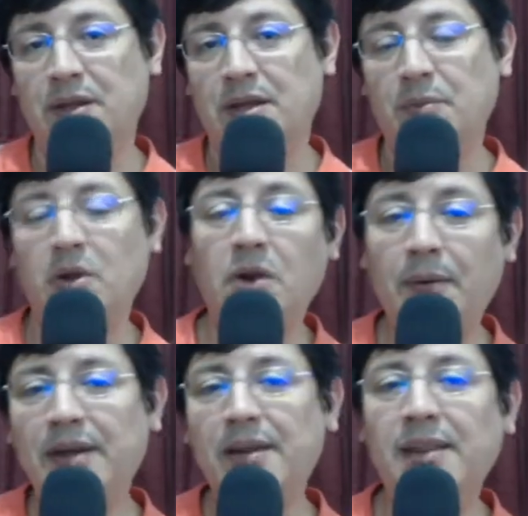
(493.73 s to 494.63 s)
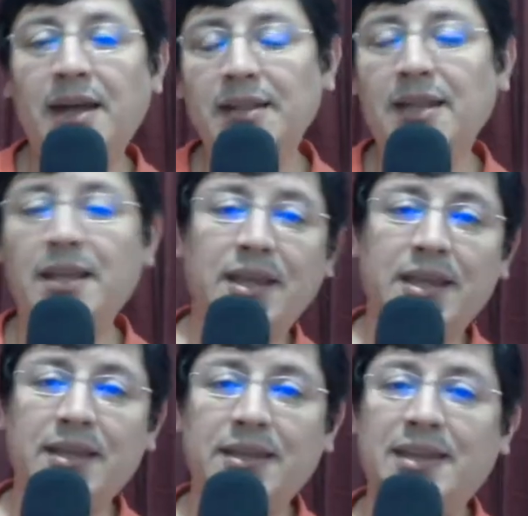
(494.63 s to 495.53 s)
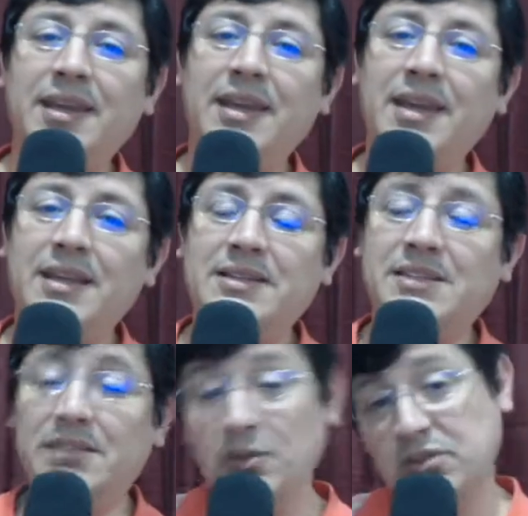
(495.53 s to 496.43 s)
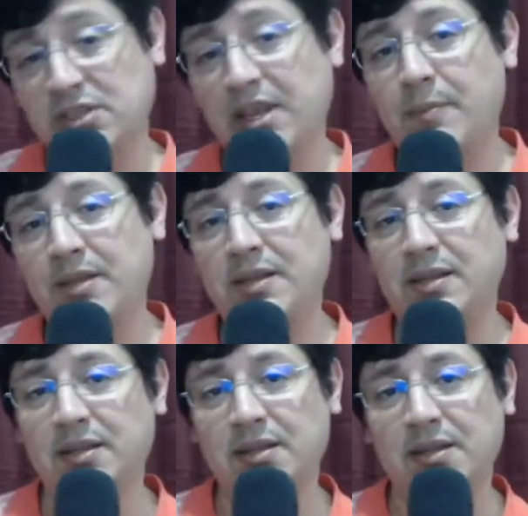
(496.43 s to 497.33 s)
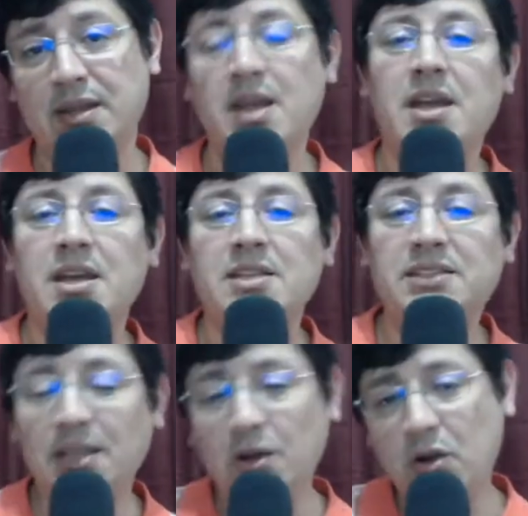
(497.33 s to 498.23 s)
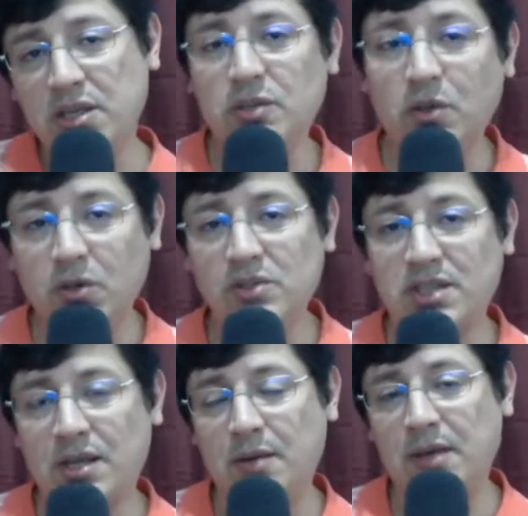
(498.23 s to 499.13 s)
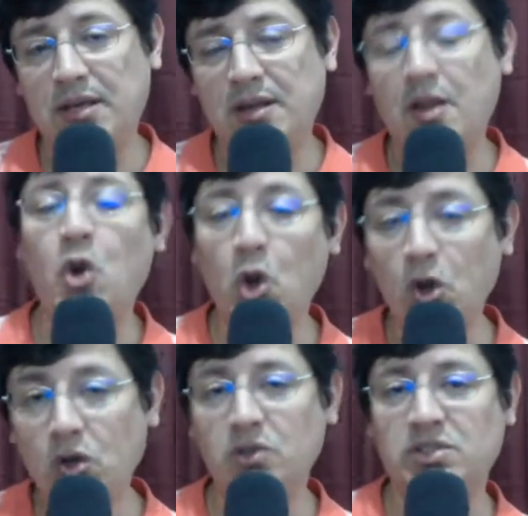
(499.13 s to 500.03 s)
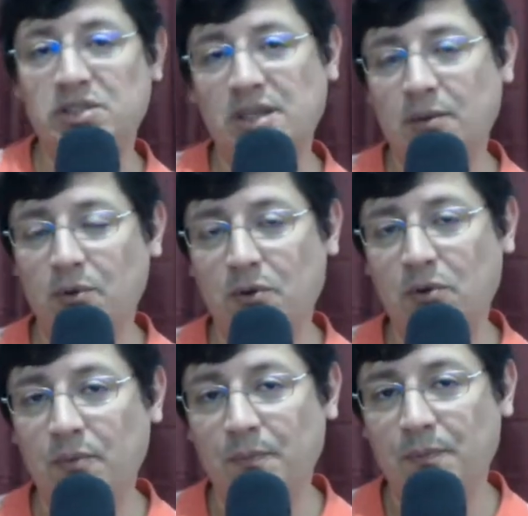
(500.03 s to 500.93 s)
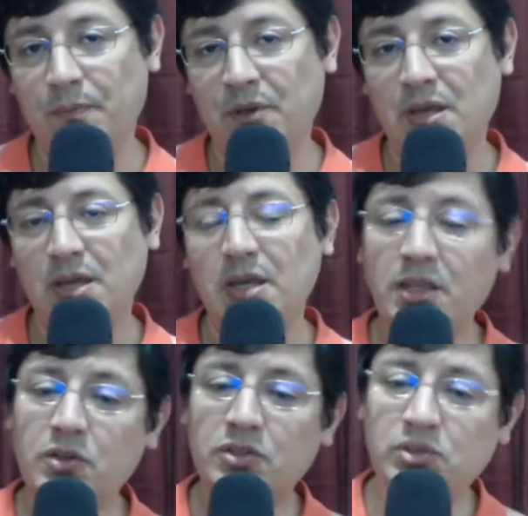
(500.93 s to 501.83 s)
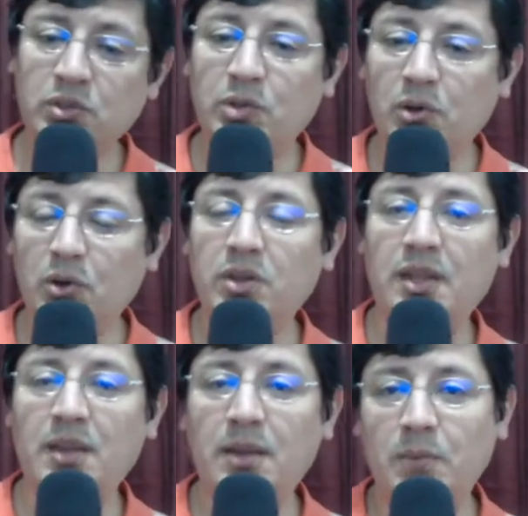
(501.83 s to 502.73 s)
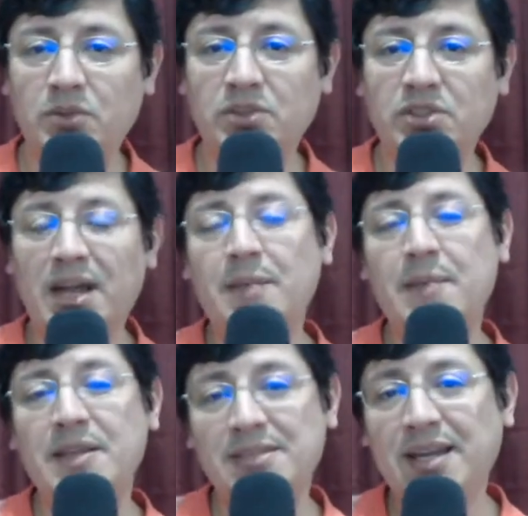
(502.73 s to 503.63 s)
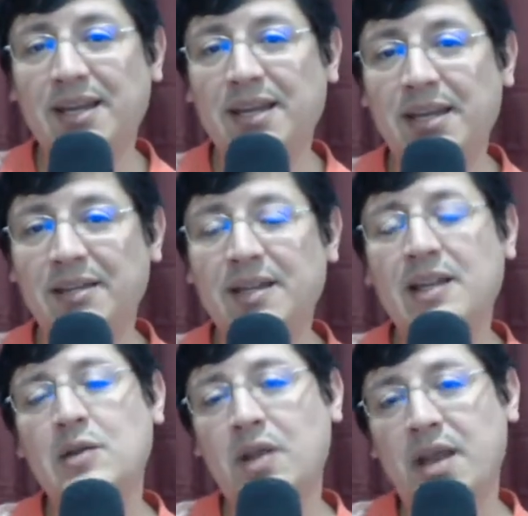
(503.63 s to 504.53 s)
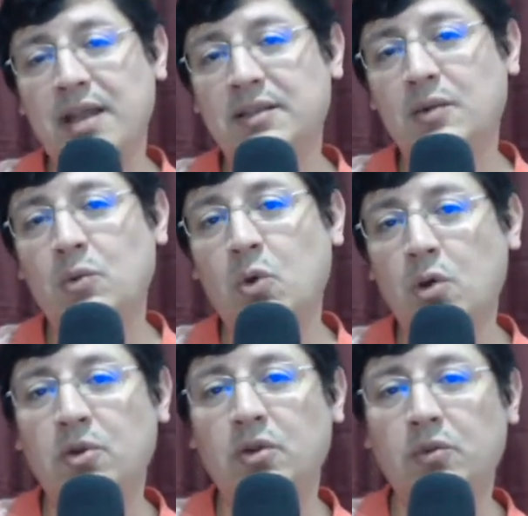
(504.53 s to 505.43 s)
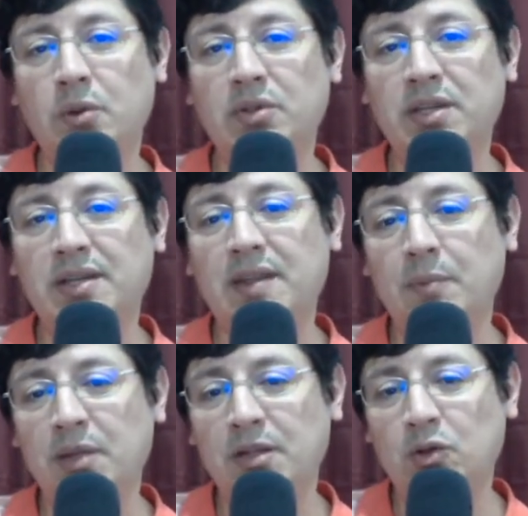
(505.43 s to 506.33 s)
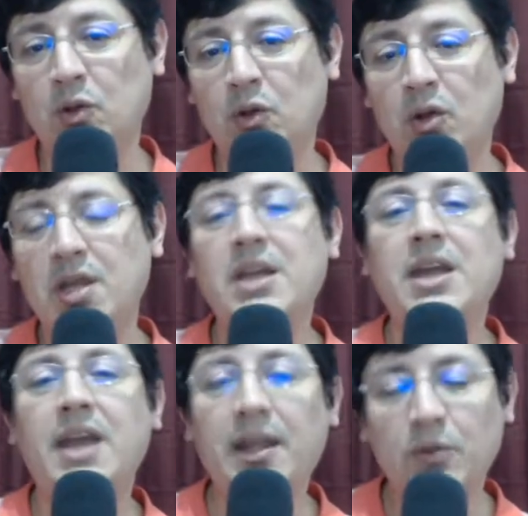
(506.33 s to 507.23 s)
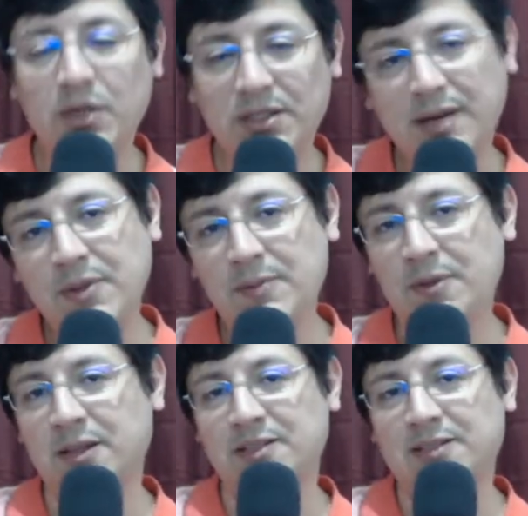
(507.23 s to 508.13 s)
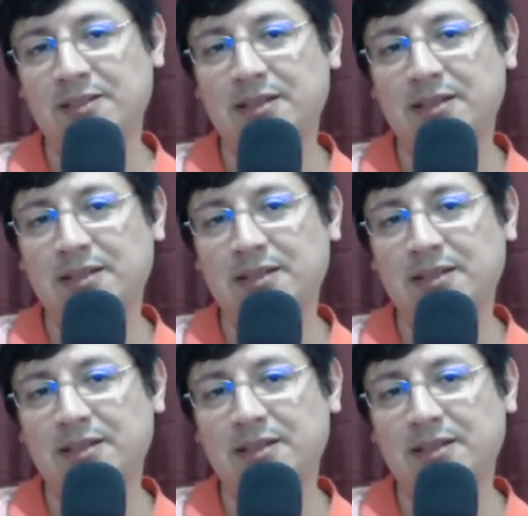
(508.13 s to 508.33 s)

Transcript: Pero la verdad es que Él sí nos ama, sí lo quiso conservar, lo conservó, y nosotros lo tenemos al mensaje tanto del Antiguo como del Nuevo Testamento en nuestras Biblias.